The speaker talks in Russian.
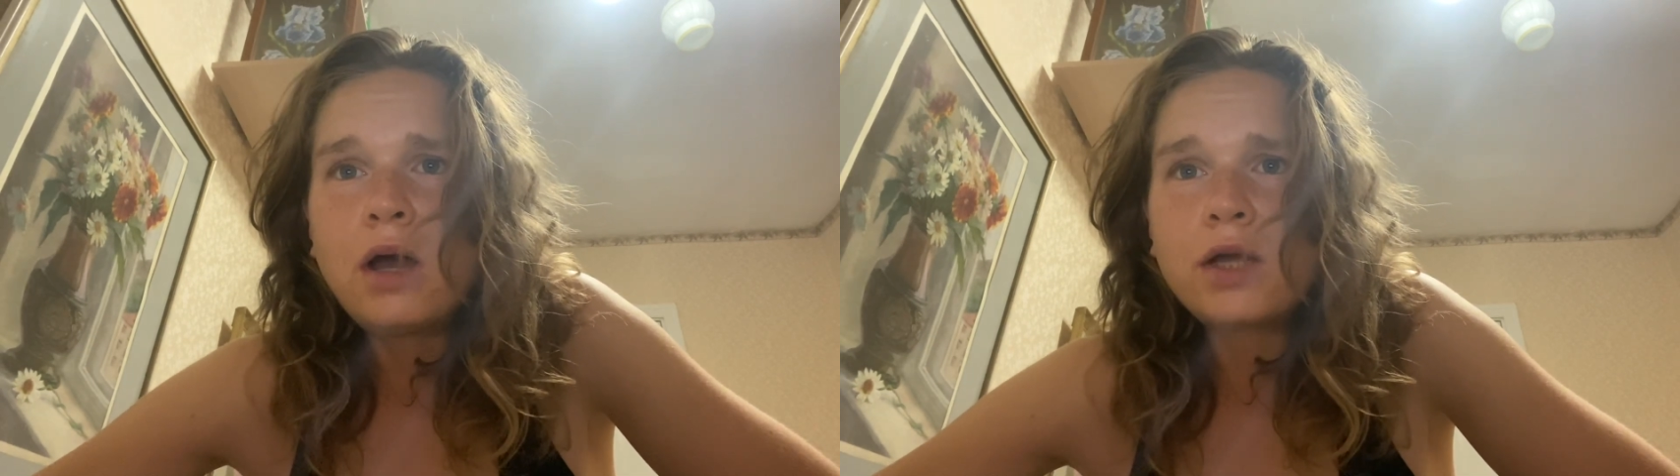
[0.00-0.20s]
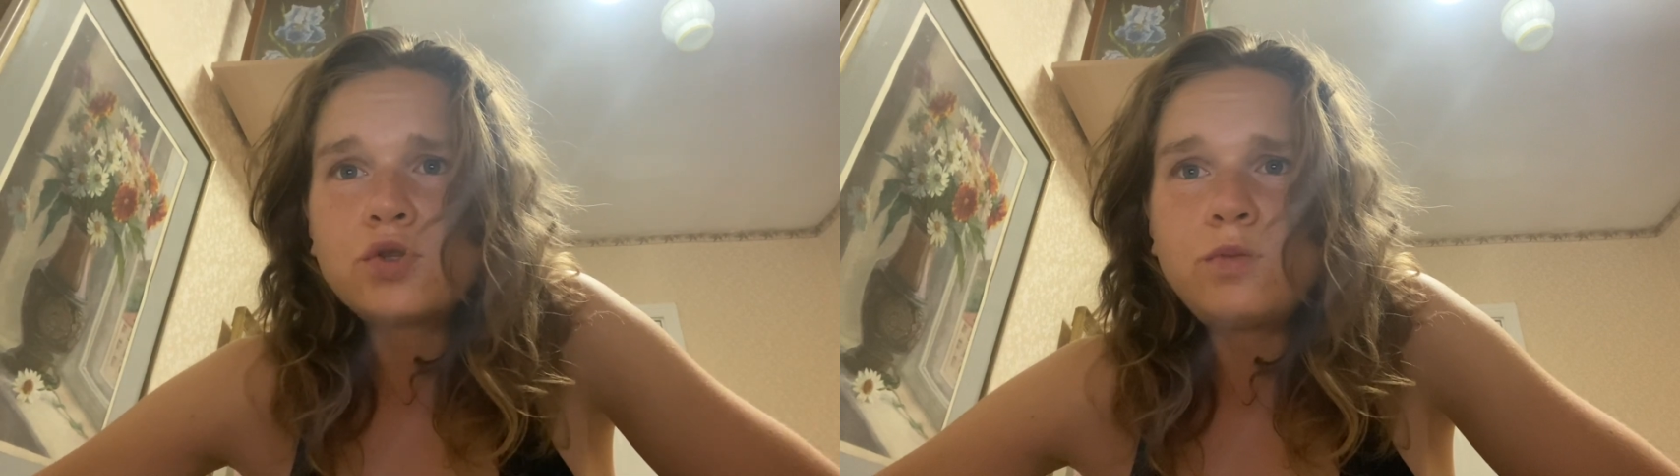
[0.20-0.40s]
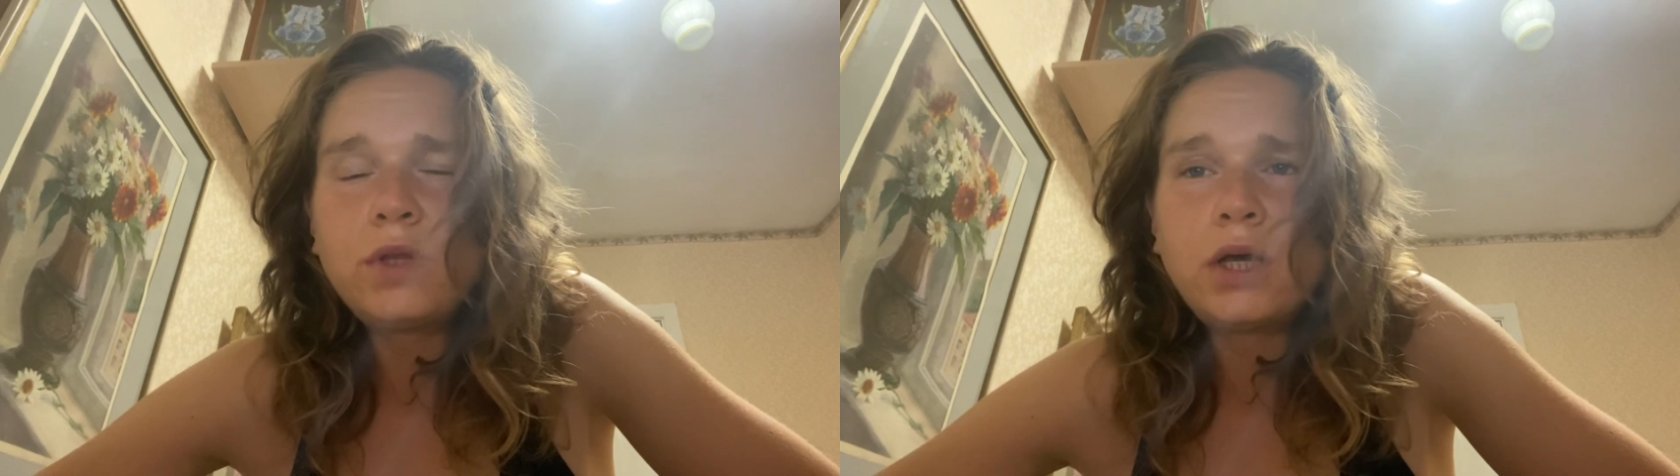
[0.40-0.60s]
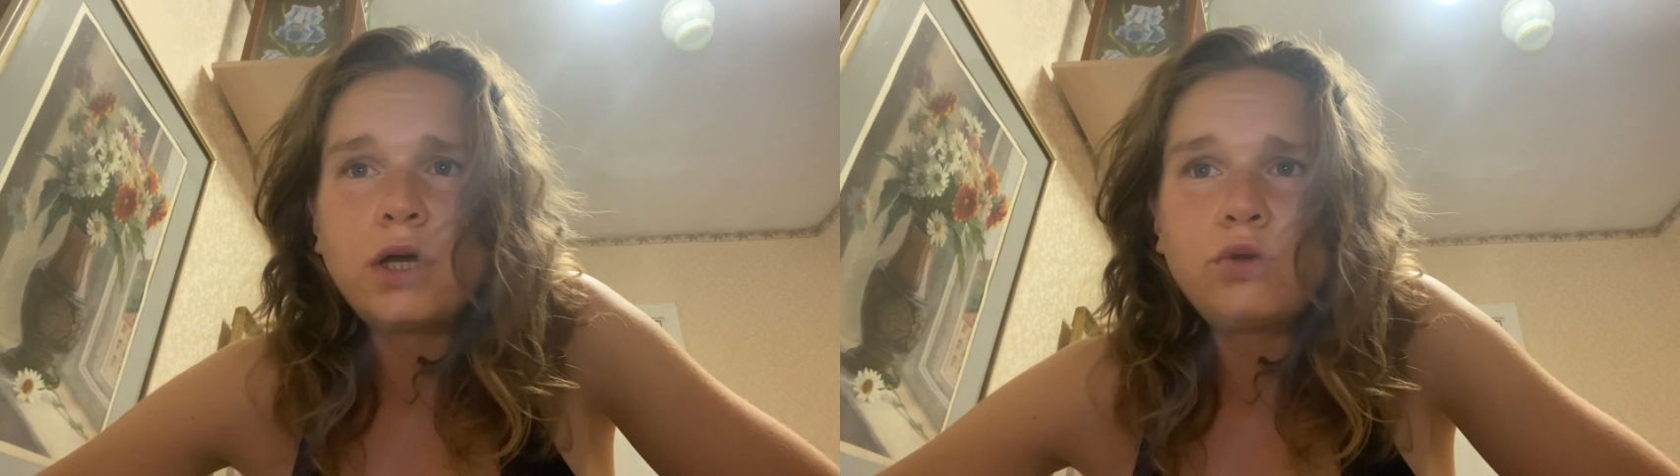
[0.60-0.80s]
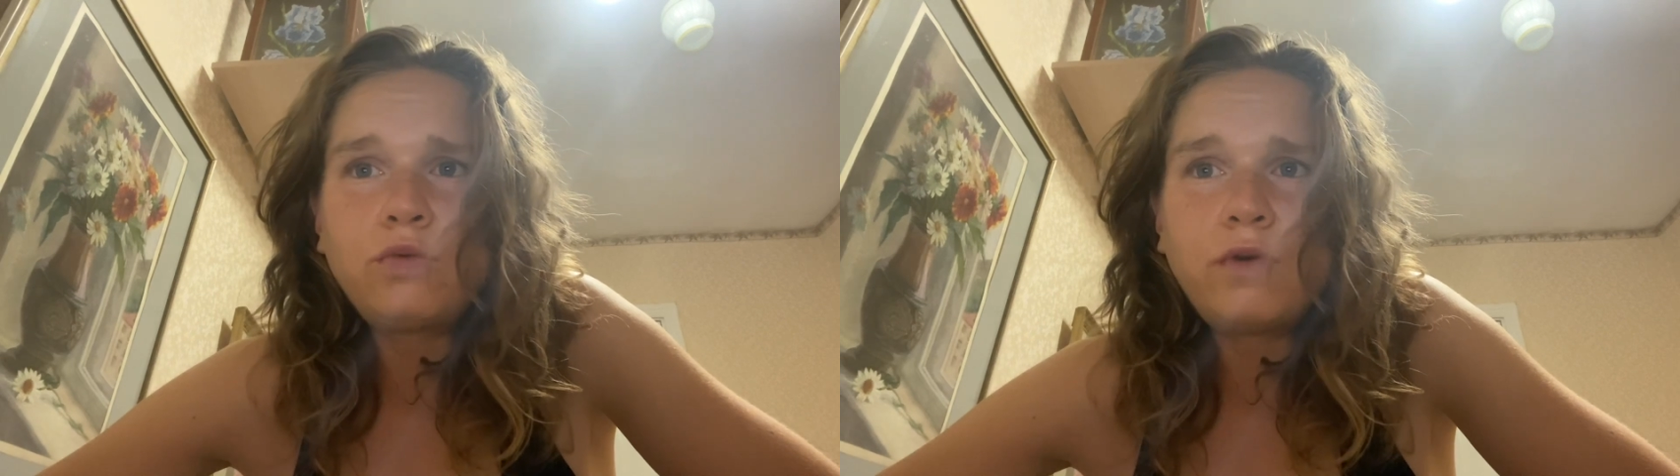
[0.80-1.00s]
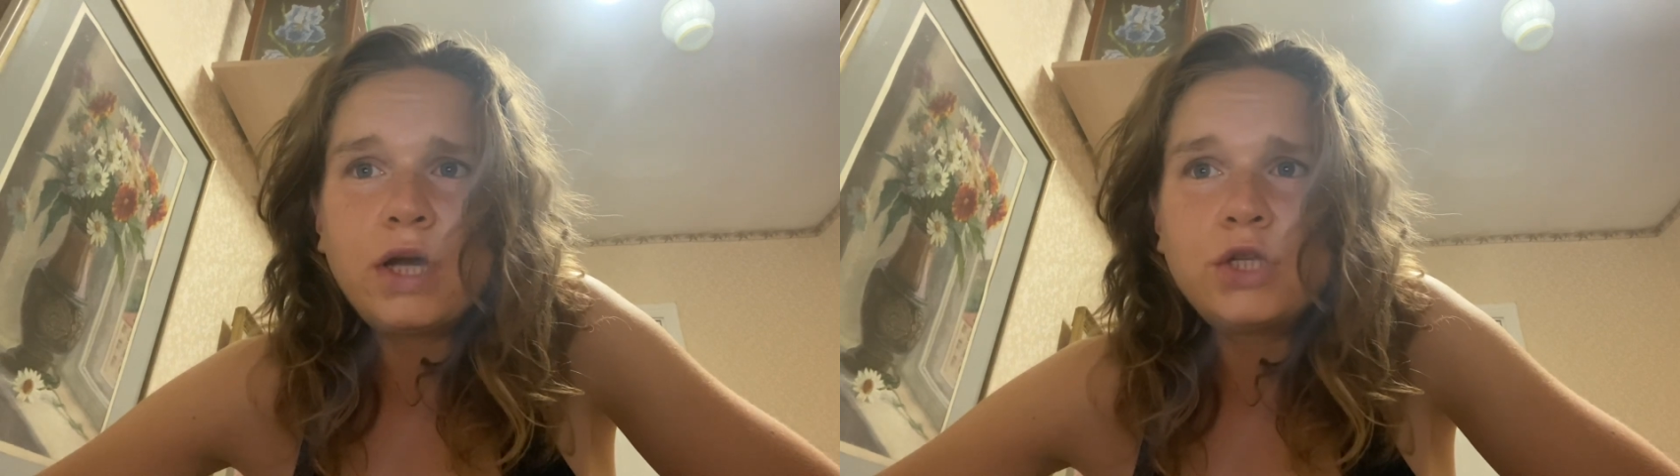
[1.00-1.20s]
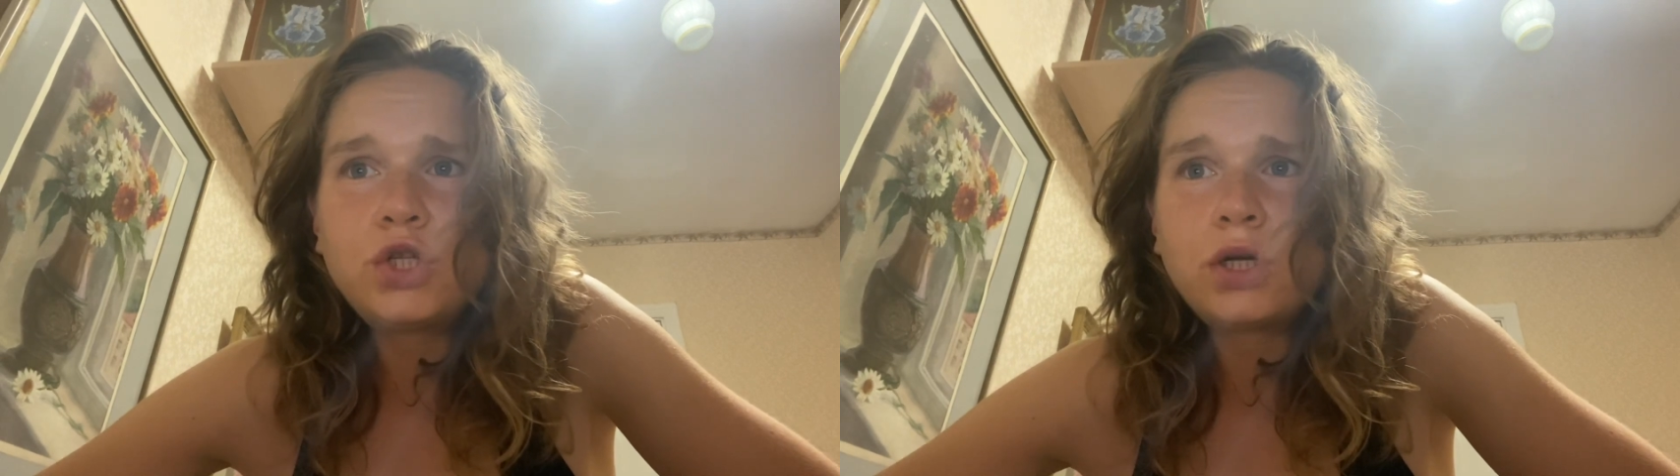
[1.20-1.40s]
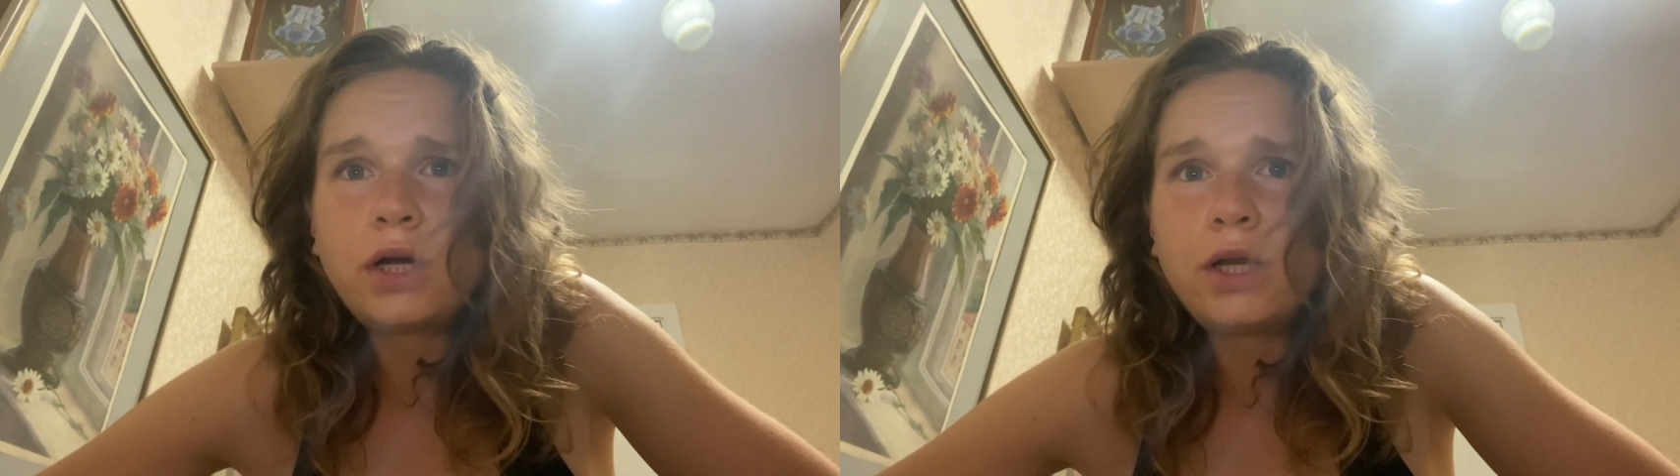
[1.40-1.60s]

особенно одуванчик,